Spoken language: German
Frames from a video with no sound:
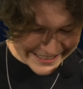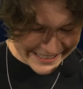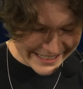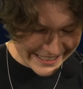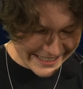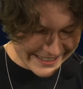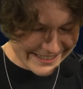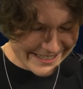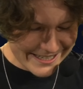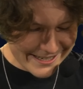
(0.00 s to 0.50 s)

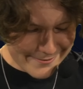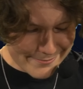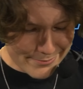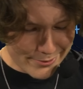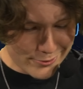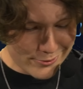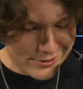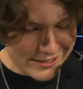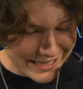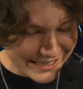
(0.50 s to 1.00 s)
Grad in den
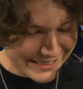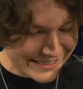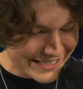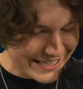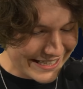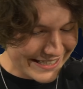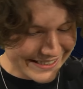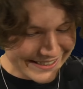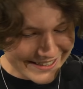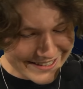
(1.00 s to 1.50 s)
Pool? Ach,
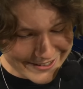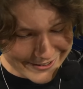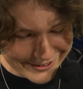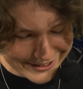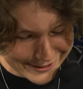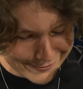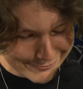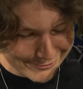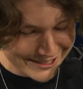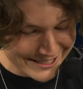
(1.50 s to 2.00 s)
der andere ist auch
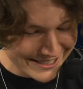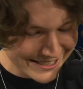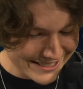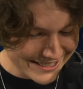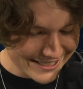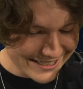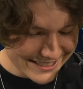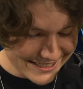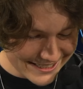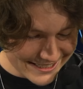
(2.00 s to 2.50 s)
dabei.
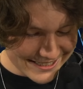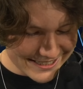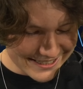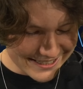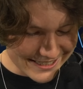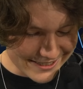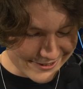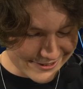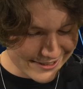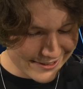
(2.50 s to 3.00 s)

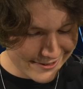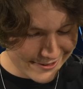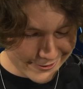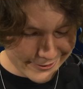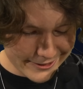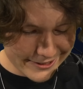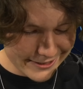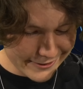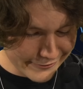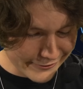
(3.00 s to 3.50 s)
Ja, und dann
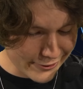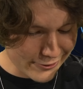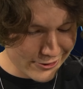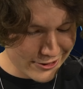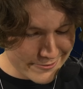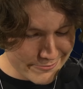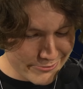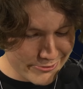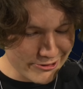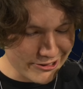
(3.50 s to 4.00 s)
zocken die aus
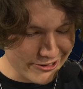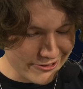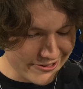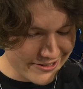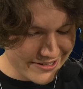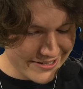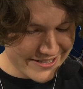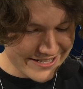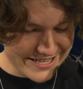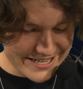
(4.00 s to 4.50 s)
dem Pool
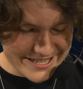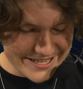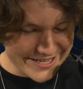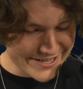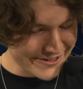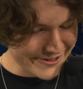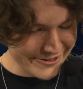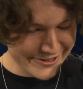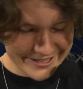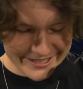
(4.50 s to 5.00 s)
raus. Die
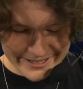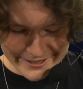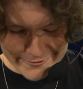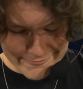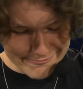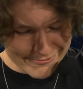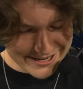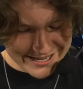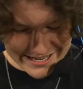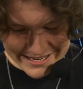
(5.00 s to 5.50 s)
sind doch
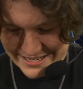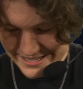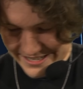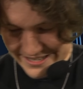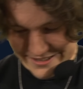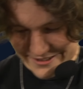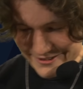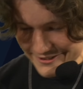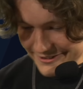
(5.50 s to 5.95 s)
komplett, also